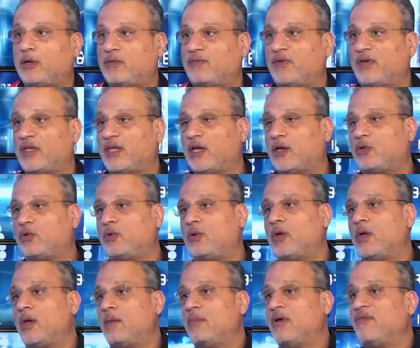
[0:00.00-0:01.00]
فيك تاخذه
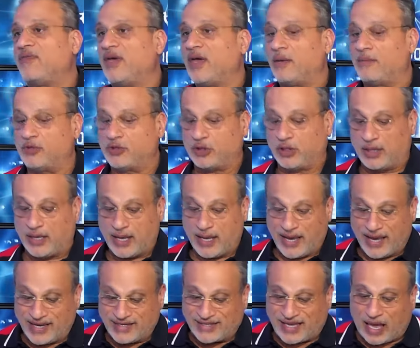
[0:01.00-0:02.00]
ما في اي مشكله
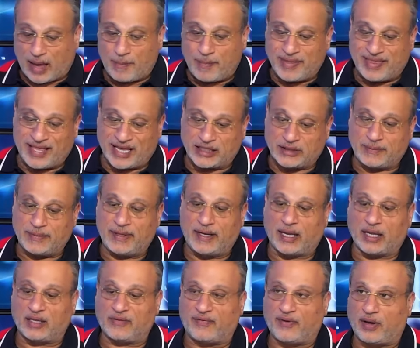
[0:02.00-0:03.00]
اذا حبت الاسبرين
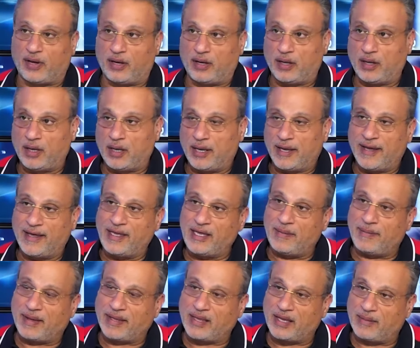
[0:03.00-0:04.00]
الاطفال هي
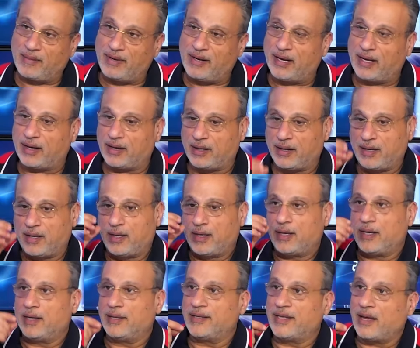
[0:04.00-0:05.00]
بتعمل لك
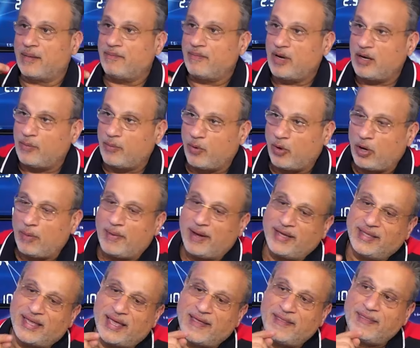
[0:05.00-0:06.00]
دم البول
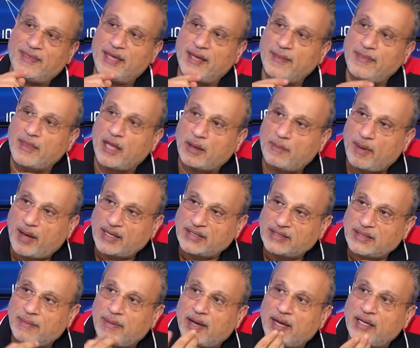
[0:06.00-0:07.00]
معناتها انت عندك بحصه
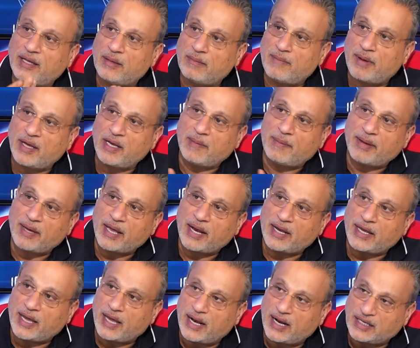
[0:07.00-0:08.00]
ما كنت مبين بين
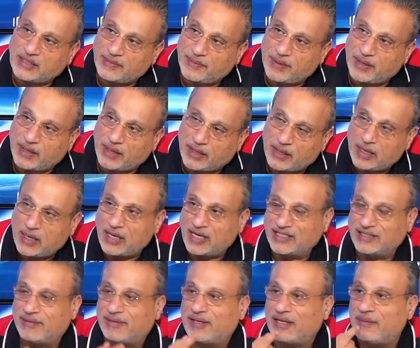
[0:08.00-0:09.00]
لك اياها الاسبرين
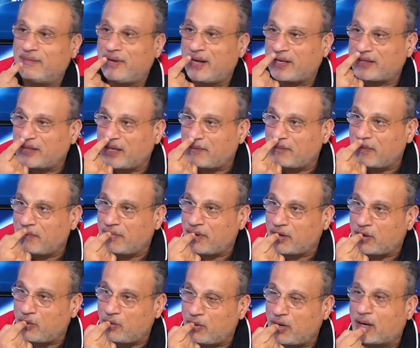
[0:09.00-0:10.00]
اذا بتم لك دم من
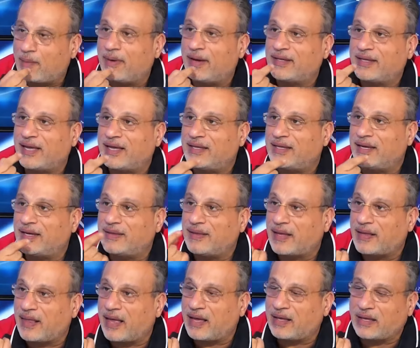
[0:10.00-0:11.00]
منخورك معناتها انت عندك
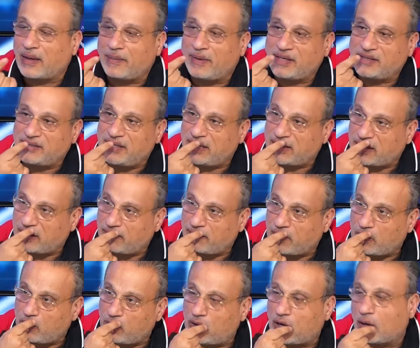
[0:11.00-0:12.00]
ضغط عم بنزل لك دم
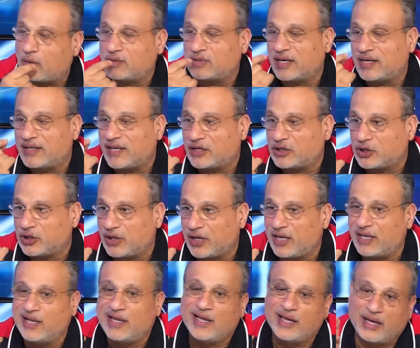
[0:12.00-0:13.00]
منخورك واذا عندك
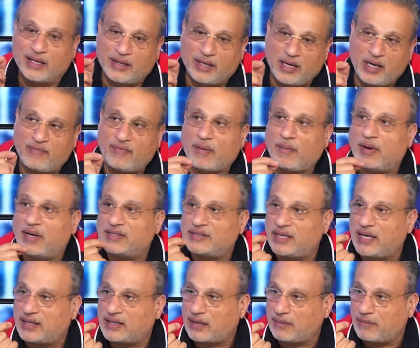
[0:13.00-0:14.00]
شريان ضعيف عم بنزل
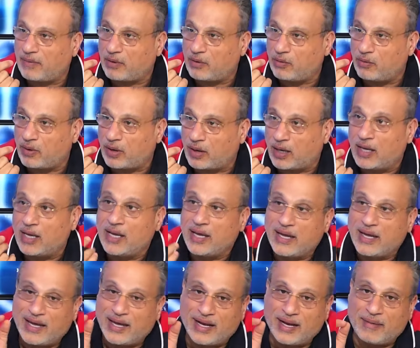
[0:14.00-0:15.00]
لك دم منخورك
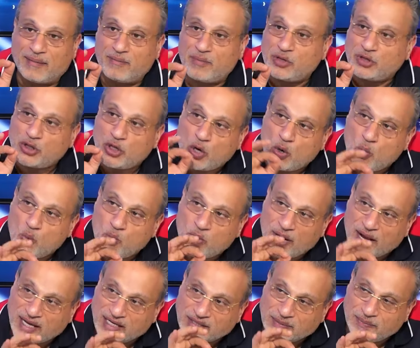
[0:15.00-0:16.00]
يعني مش هو
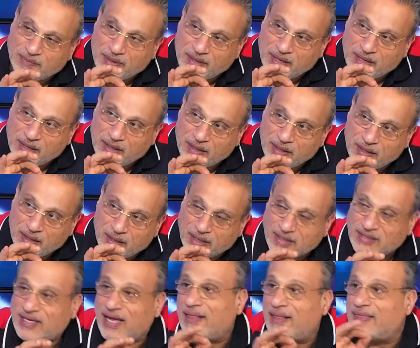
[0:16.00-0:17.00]
الاسبرين
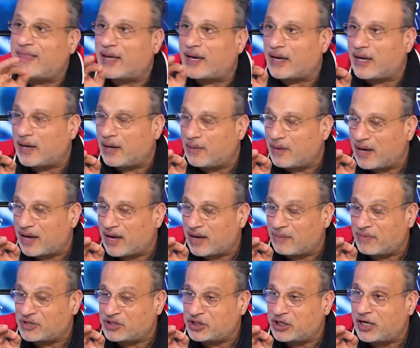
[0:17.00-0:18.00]
اذا عندك
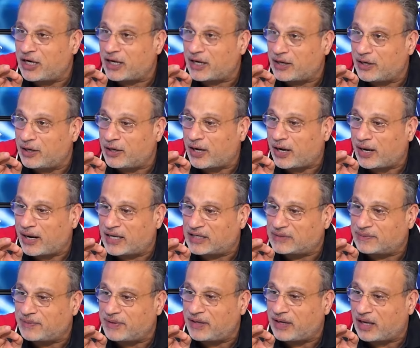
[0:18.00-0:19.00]
مشي لك القرحه
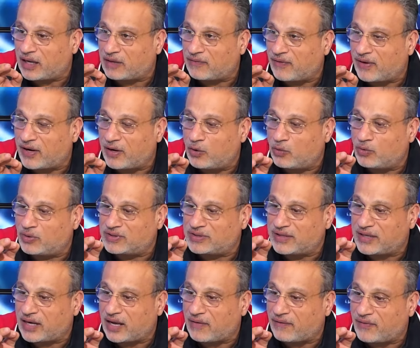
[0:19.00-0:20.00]
الاسبرين الاطفال اللي هو دوز كثير
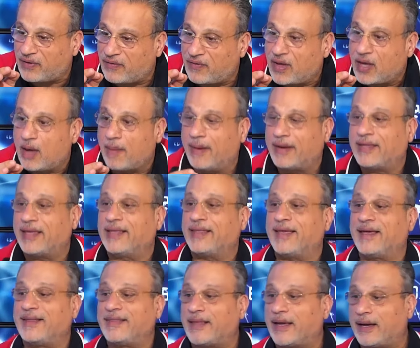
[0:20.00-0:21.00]
خفيف انت
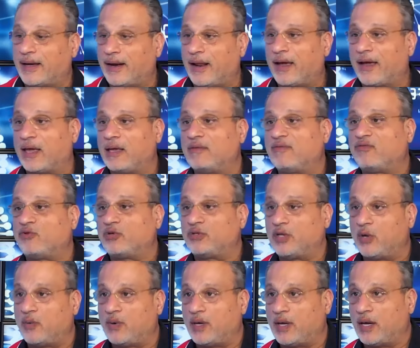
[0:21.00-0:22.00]
عندك قرحه كان المفروض
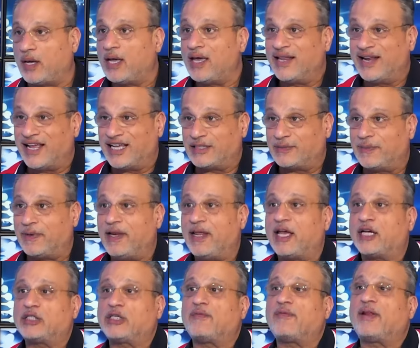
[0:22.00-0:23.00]
دويه الاسبرين
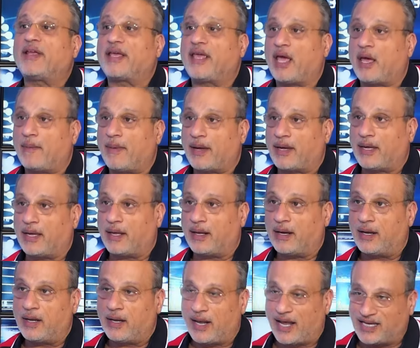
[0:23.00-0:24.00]
كشف لك اياها بكير
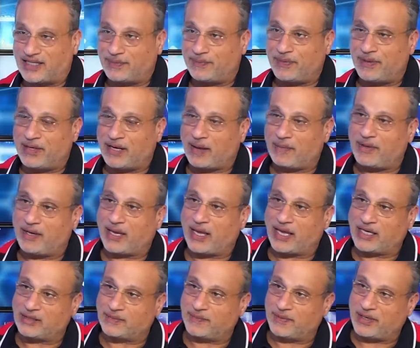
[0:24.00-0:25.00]
اسبرين عم نحكي
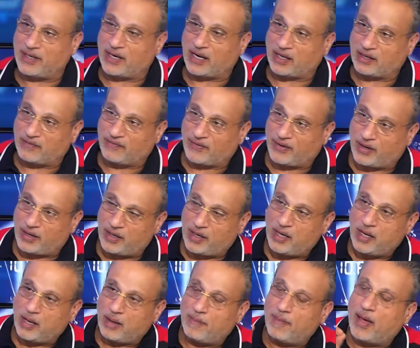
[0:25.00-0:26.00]
اسبرين اطفال
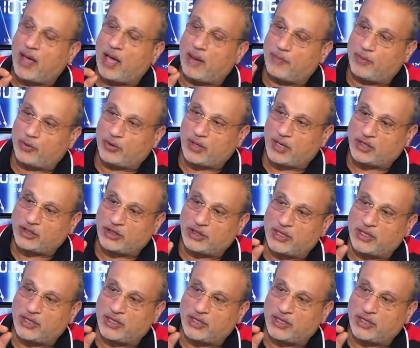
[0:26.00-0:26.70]
اطفال مع بروتكشن